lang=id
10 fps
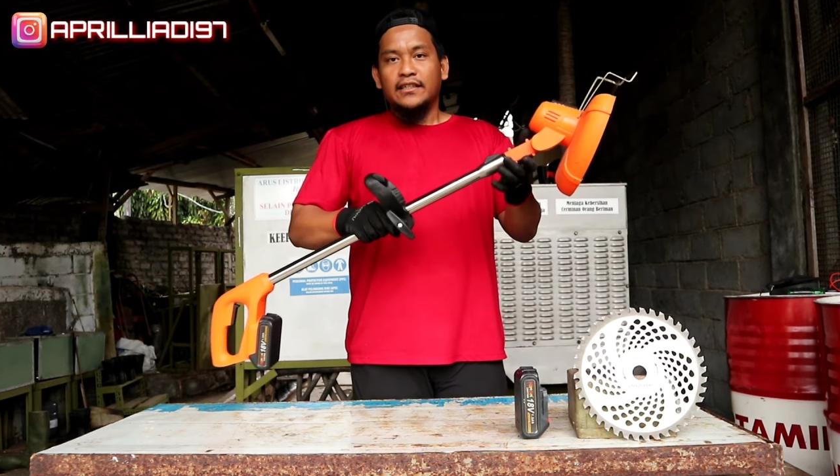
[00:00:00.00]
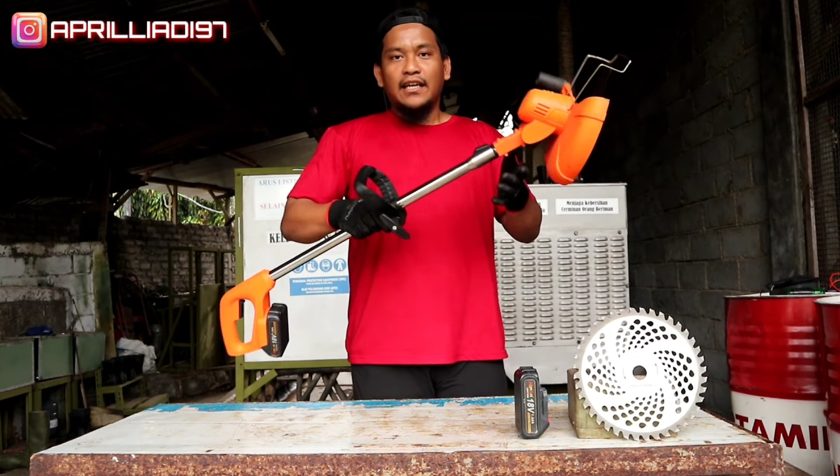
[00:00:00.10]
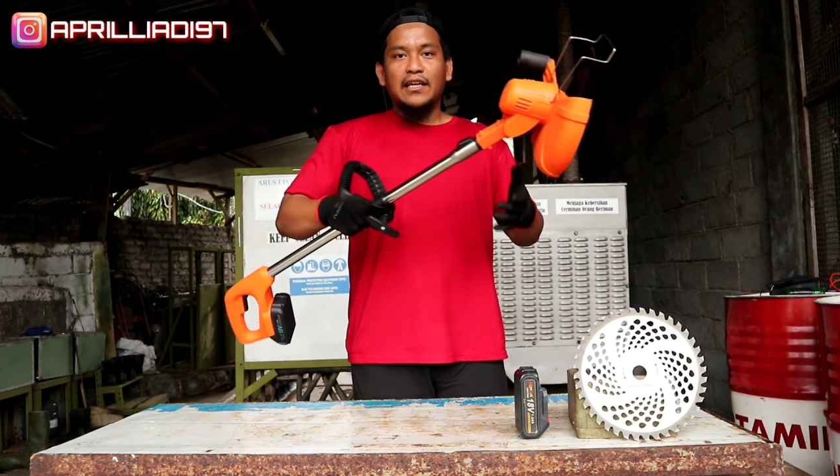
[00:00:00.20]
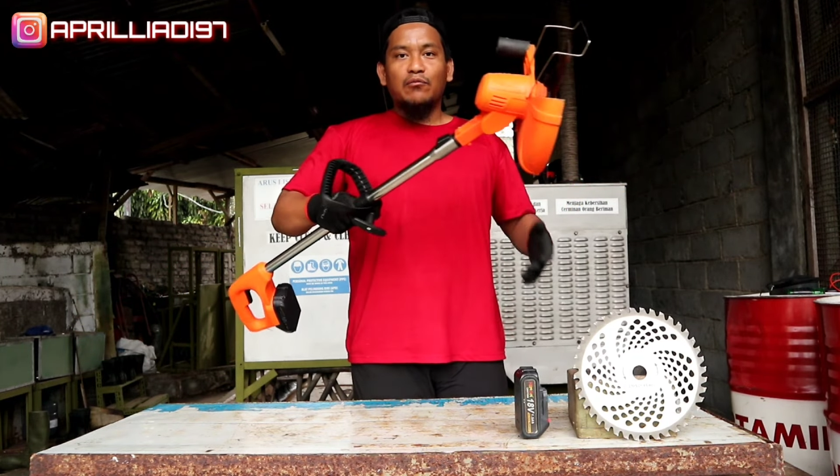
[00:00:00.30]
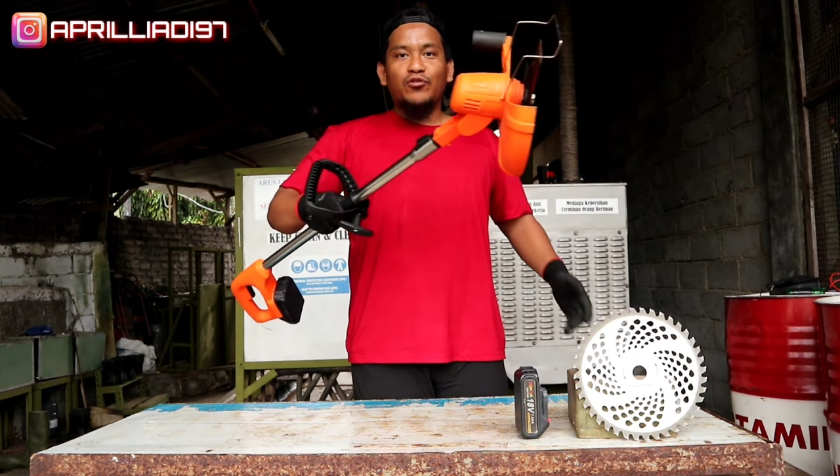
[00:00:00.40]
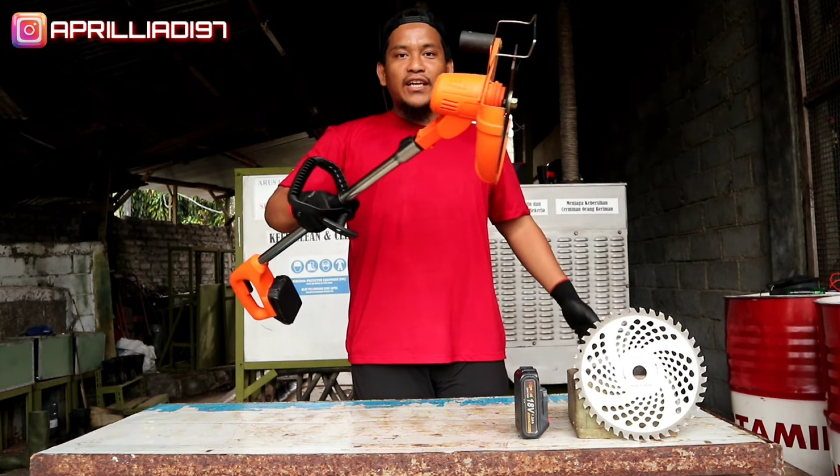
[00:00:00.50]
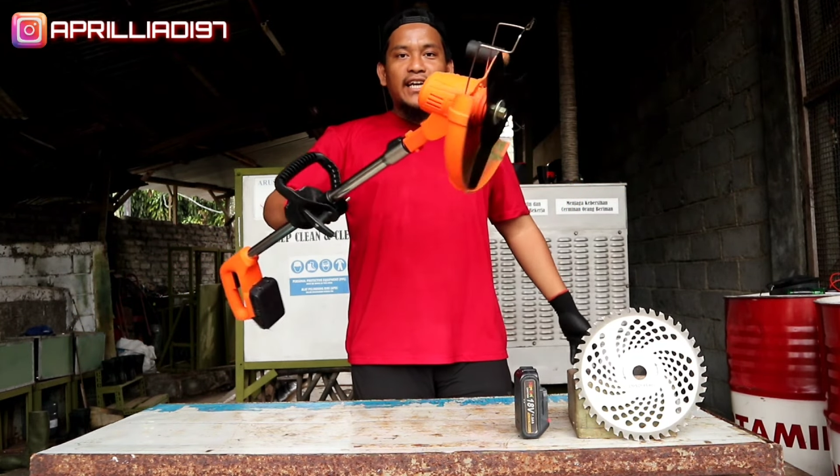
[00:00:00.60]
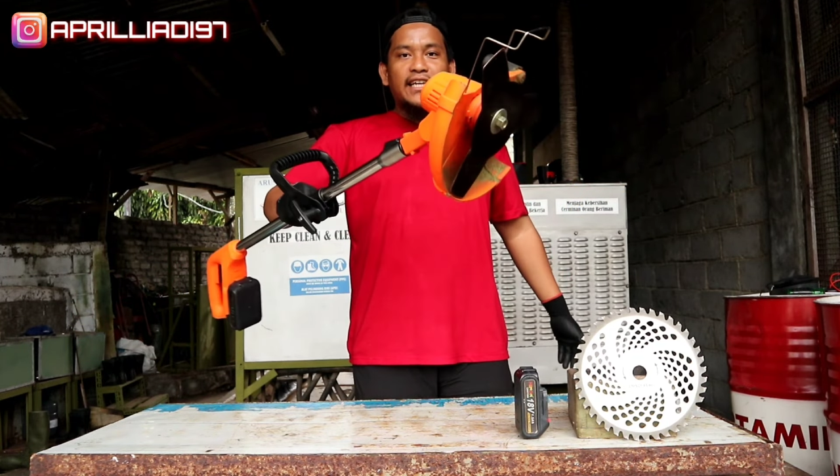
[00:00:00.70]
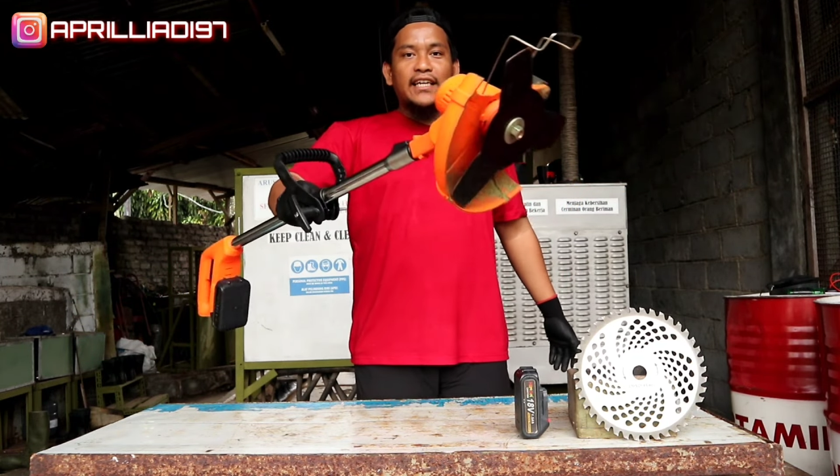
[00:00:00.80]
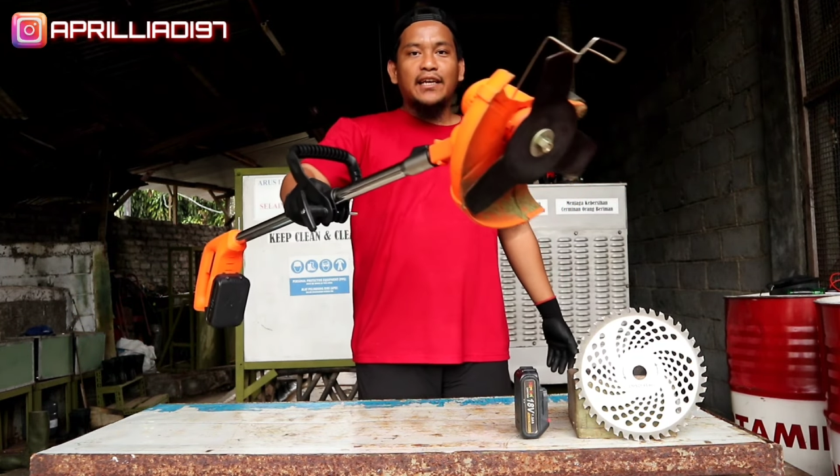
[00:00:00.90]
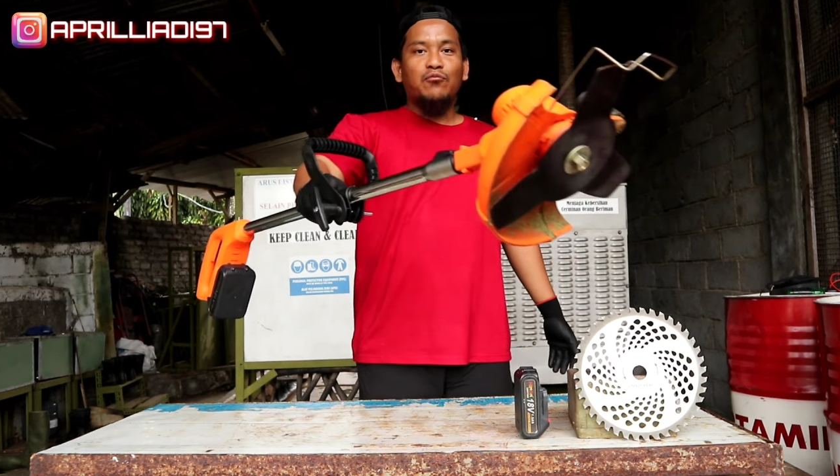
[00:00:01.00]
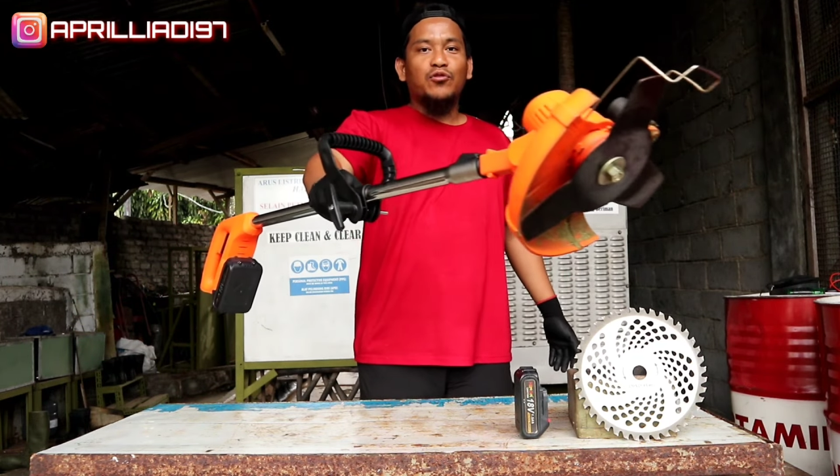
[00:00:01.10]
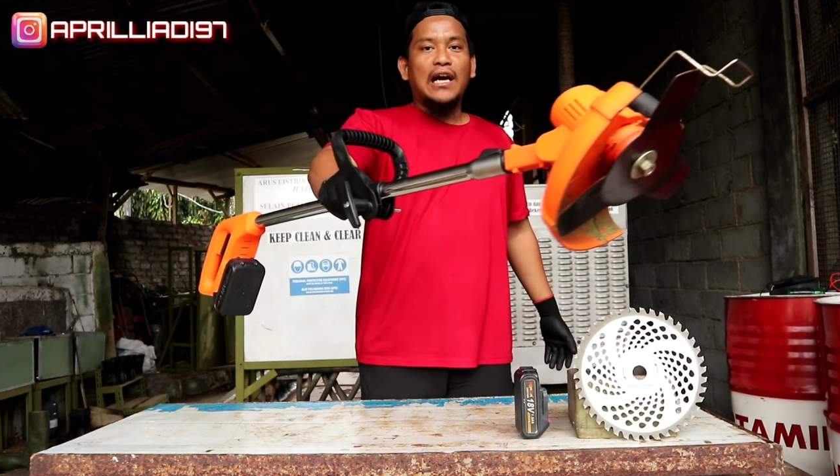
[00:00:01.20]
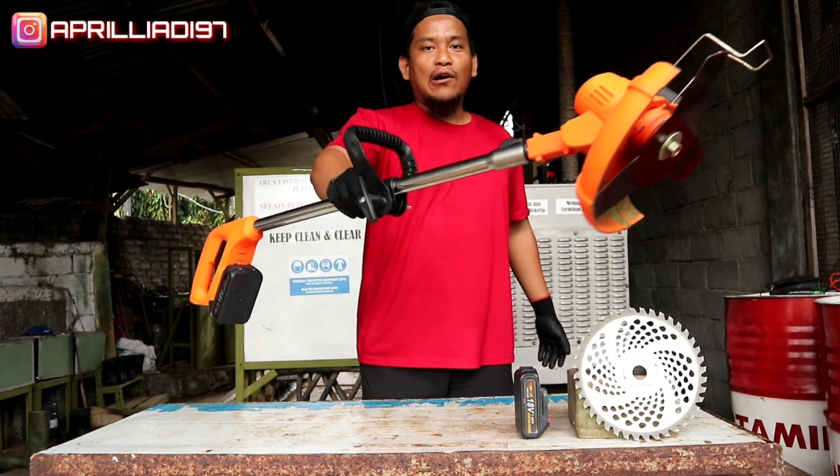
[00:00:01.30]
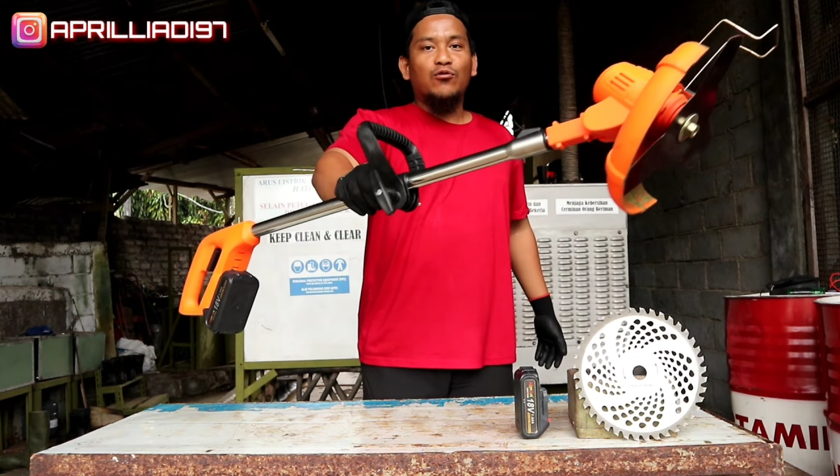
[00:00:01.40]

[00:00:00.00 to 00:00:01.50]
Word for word: Dan kemudian ini mudah